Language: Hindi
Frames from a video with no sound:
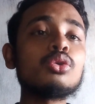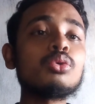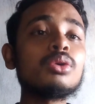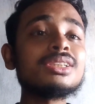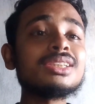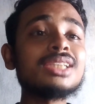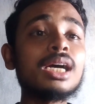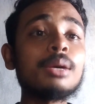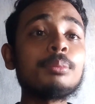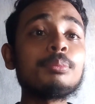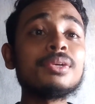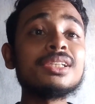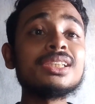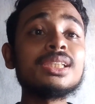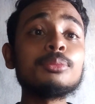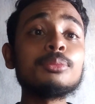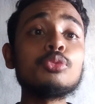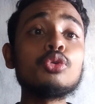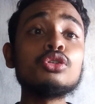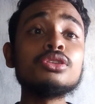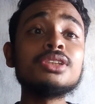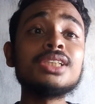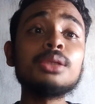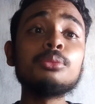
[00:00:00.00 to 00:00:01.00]
तो वैसे आप में से
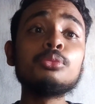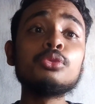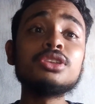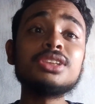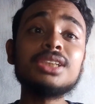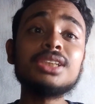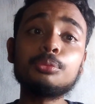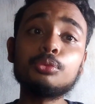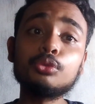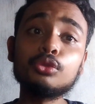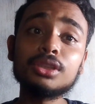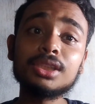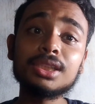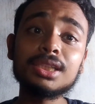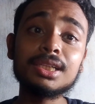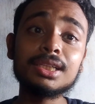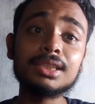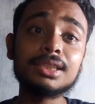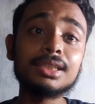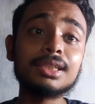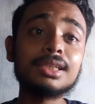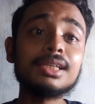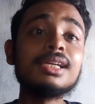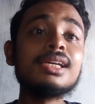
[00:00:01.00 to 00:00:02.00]
बहुत जन मुझसे पूछ
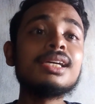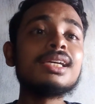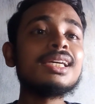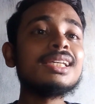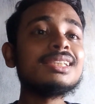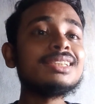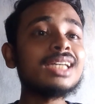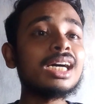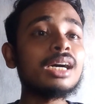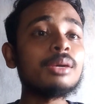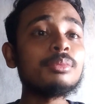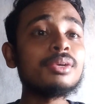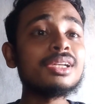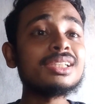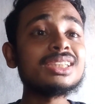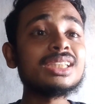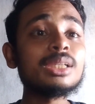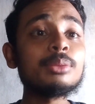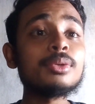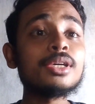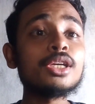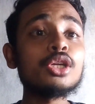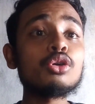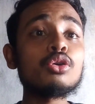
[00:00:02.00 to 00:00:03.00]
रहे थे कि जाबियर
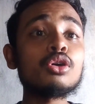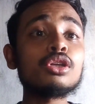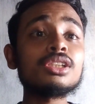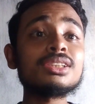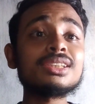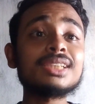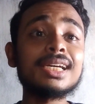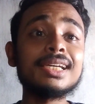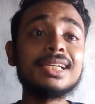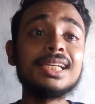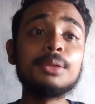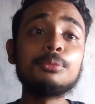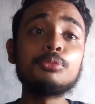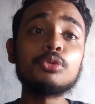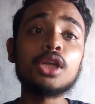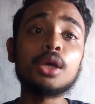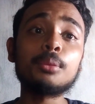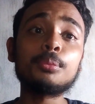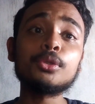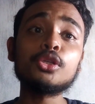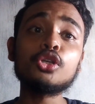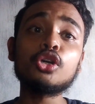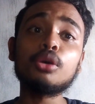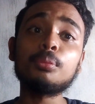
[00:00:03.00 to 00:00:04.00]
सिबेरियो का तो साइनिंग
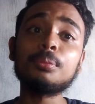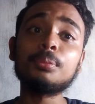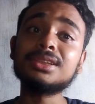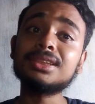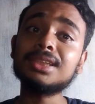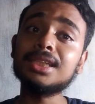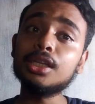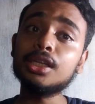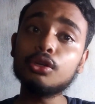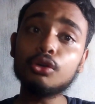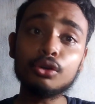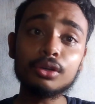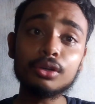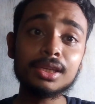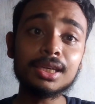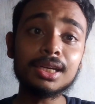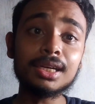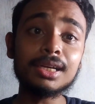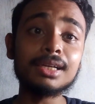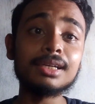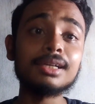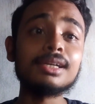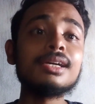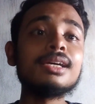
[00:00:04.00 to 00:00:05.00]
पूरा पूरी ऑफिशियली हो
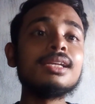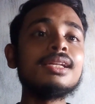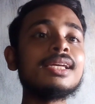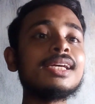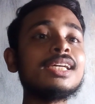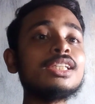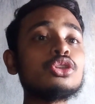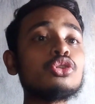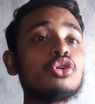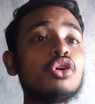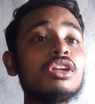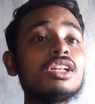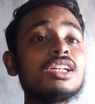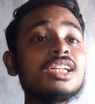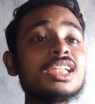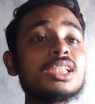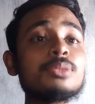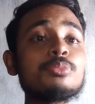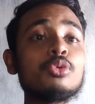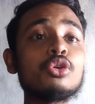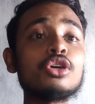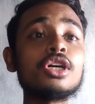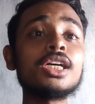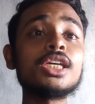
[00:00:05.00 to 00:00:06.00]
गया है लेकिन सॉल
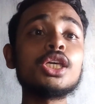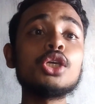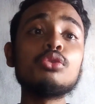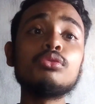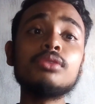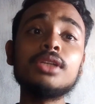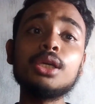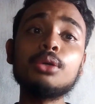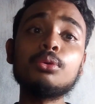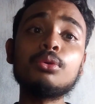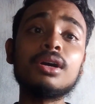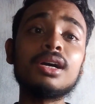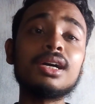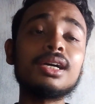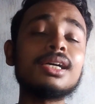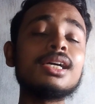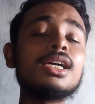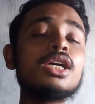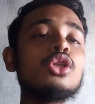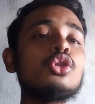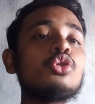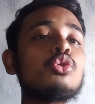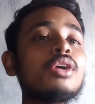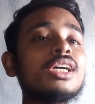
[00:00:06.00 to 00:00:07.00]
क्रिस्पो का क्यों नहीं हुआ है
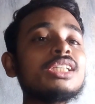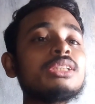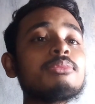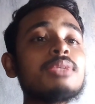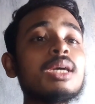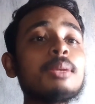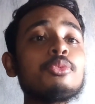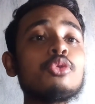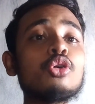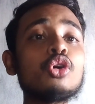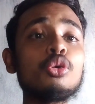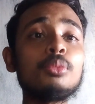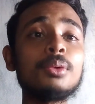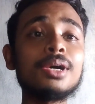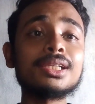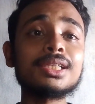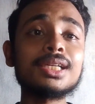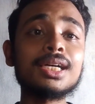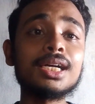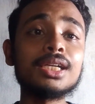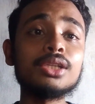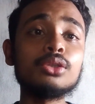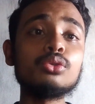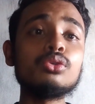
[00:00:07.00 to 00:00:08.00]
तो गैस मैं आप लोगों को
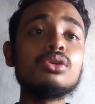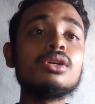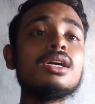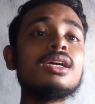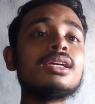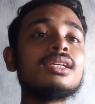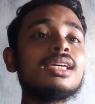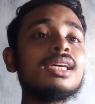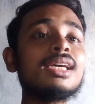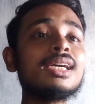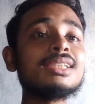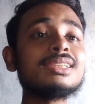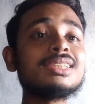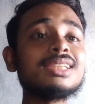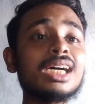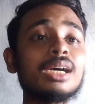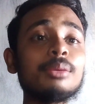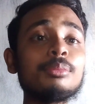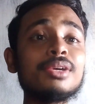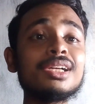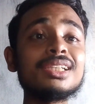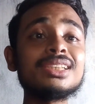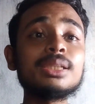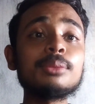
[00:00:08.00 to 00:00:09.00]
बता दूं कि गैस
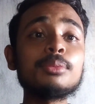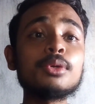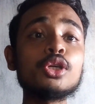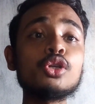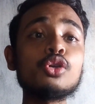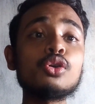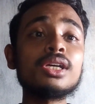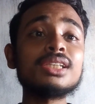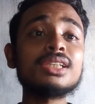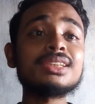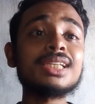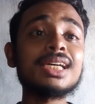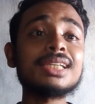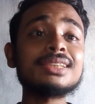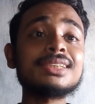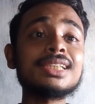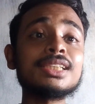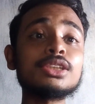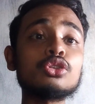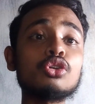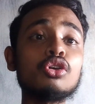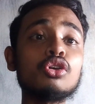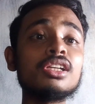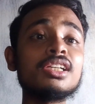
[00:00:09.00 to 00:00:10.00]
जाबियर सिबेरियो के साथ
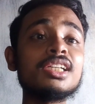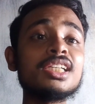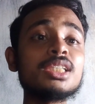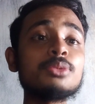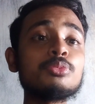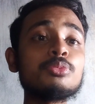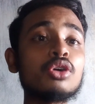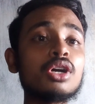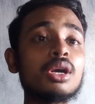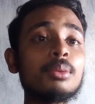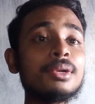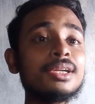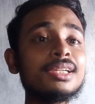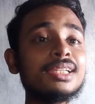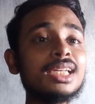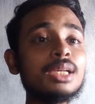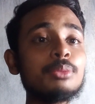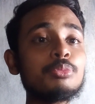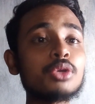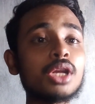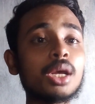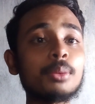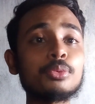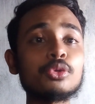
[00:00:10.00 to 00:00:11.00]
साथ सॉल क्रिस्पो का भी
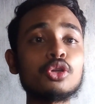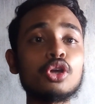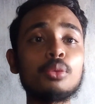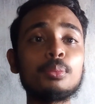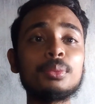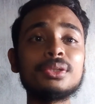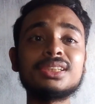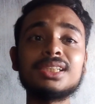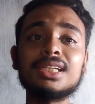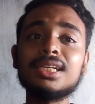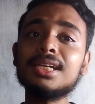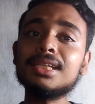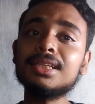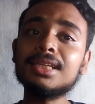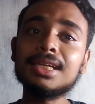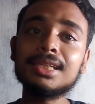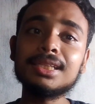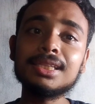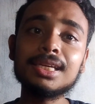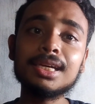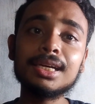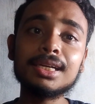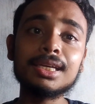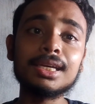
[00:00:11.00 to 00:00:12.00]
डील पूरा पूरी ऑफिशियली दे
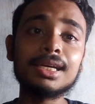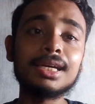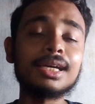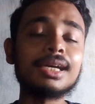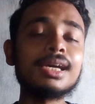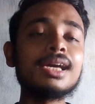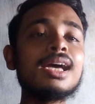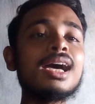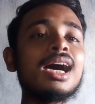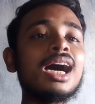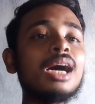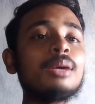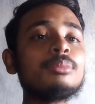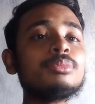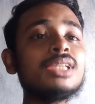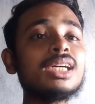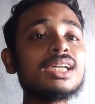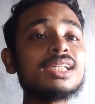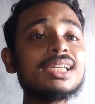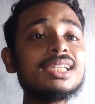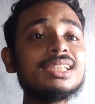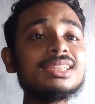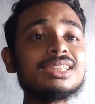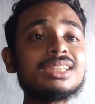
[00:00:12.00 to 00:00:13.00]
दिया गया है आप
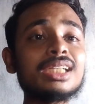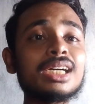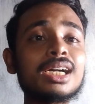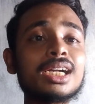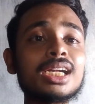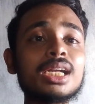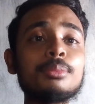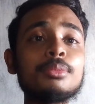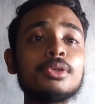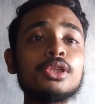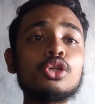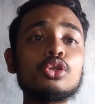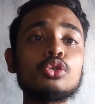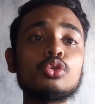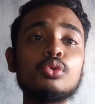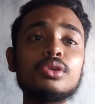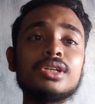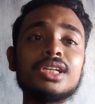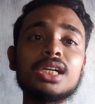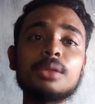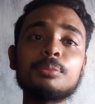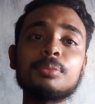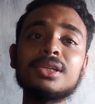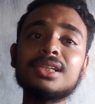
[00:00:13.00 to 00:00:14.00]
जाके इंस्टाग्राम इन तो
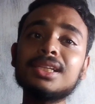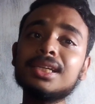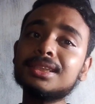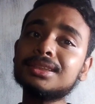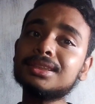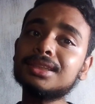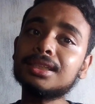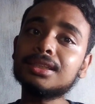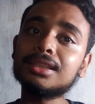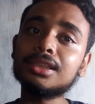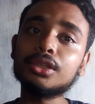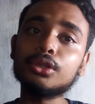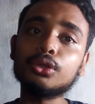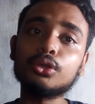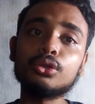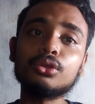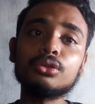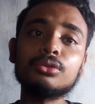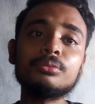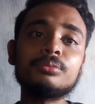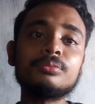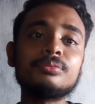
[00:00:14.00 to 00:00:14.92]
ट्विटर पर देख सकते हो